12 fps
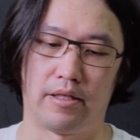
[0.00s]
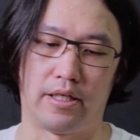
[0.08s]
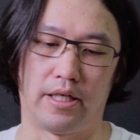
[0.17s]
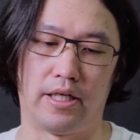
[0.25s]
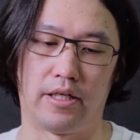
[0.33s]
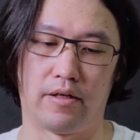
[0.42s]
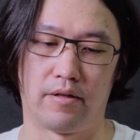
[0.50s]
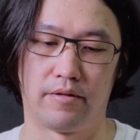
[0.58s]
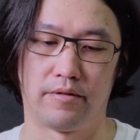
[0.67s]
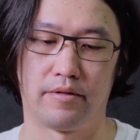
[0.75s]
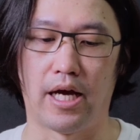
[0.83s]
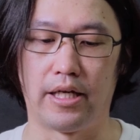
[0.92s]
อย่างนี้เนาะ
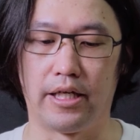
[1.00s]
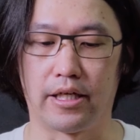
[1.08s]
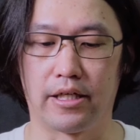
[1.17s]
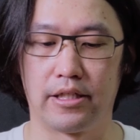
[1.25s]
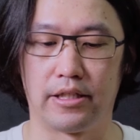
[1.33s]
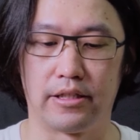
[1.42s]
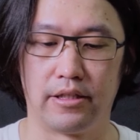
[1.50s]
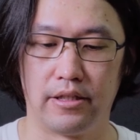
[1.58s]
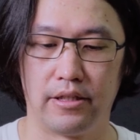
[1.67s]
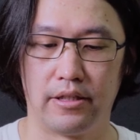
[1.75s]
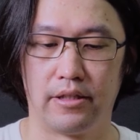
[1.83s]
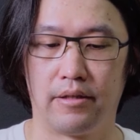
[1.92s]
อันนี้ก็คือ
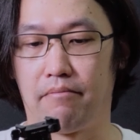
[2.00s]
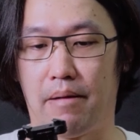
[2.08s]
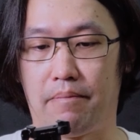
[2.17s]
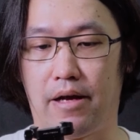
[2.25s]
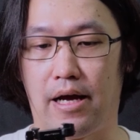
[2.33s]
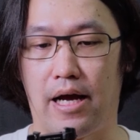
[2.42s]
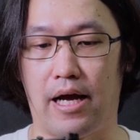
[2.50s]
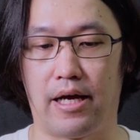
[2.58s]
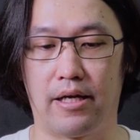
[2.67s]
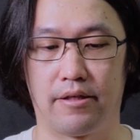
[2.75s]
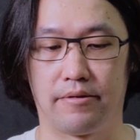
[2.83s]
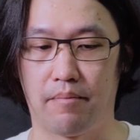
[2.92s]
ปรับขา
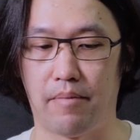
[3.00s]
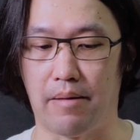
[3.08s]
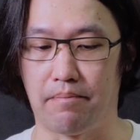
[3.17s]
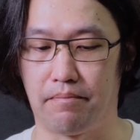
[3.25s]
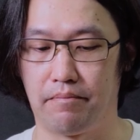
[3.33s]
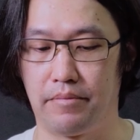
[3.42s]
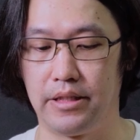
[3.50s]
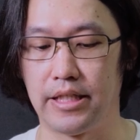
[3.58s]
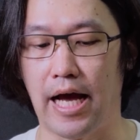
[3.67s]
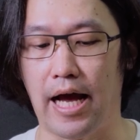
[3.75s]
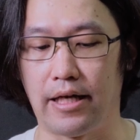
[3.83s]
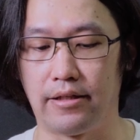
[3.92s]
แบบพื้น
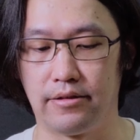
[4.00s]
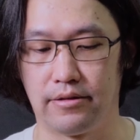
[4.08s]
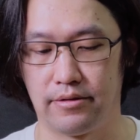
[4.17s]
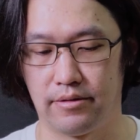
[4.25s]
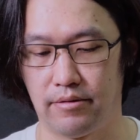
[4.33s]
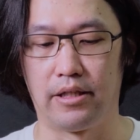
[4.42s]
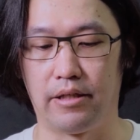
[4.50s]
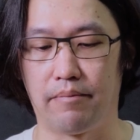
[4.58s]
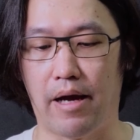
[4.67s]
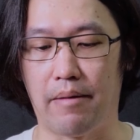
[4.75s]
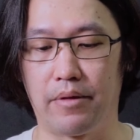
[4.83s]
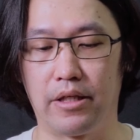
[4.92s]
ฐานอีก
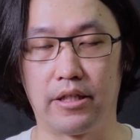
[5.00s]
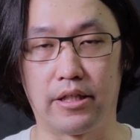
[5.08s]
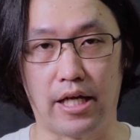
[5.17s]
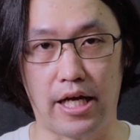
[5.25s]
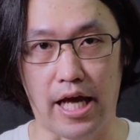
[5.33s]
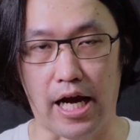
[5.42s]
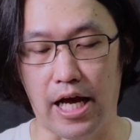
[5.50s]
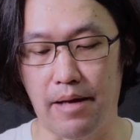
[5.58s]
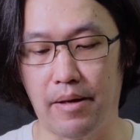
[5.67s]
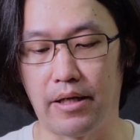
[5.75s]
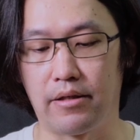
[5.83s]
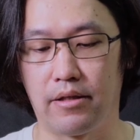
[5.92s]
แบบนึงถ้าอยากให้
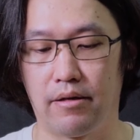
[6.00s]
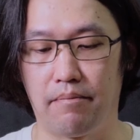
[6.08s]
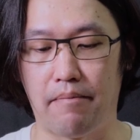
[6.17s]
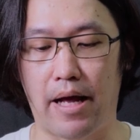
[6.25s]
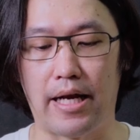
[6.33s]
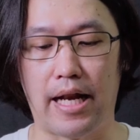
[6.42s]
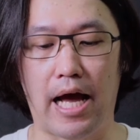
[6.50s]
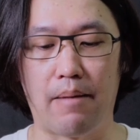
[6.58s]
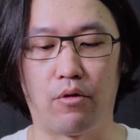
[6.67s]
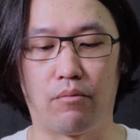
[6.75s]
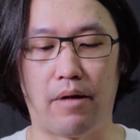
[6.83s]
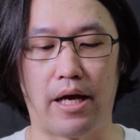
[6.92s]
มันแบนราบ
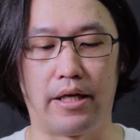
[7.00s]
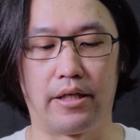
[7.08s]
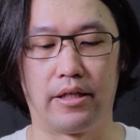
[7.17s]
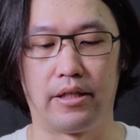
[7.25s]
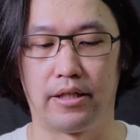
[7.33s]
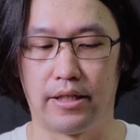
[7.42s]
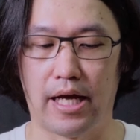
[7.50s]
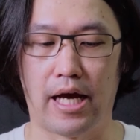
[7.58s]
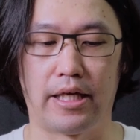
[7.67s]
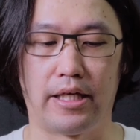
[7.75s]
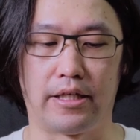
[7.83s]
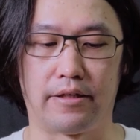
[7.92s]
ลงไปได้
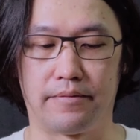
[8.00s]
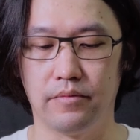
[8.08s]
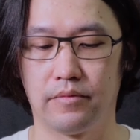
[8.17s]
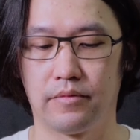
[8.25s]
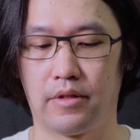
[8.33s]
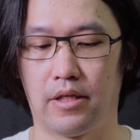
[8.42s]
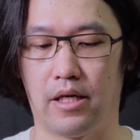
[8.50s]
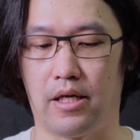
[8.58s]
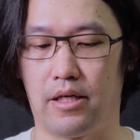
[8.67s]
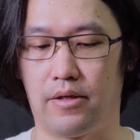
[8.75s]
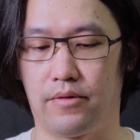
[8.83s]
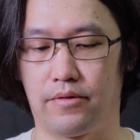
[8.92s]
อีกอ่า
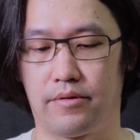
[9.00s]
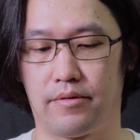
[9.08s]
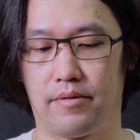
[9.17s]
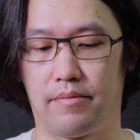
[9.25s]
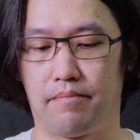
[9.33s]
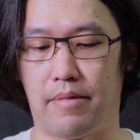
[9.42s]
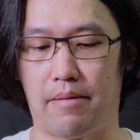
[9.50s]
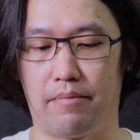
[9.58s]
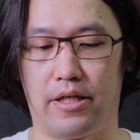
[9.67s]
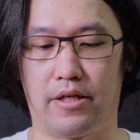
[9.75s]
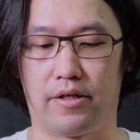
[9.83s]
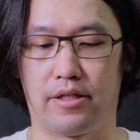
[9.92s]
เราปรับ
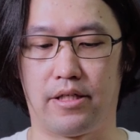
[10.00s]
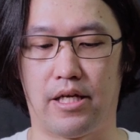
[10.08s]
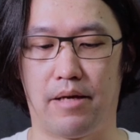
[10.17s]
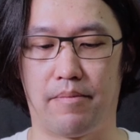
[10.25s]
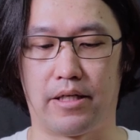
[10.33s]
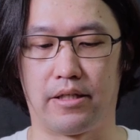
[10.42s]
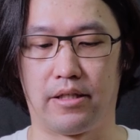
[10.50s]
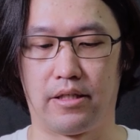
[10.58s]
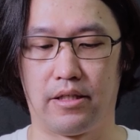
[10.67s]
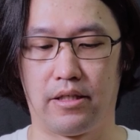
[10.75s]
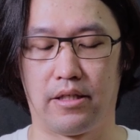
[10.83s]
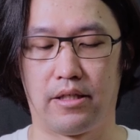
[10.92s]
นี้ก่อนให้มัน
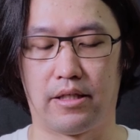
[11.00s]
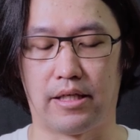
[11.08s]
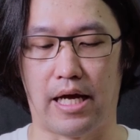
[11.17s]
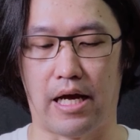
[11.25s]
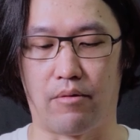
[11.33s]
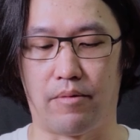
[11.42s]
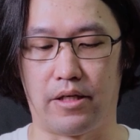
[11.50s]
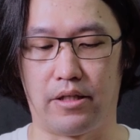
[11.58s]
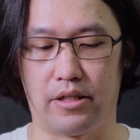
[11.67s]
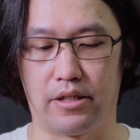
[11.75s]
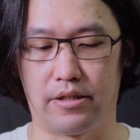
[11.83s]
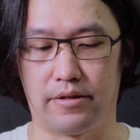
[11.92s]
กางไว้
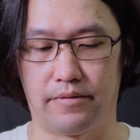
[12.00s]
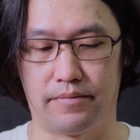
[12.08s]
เยอะ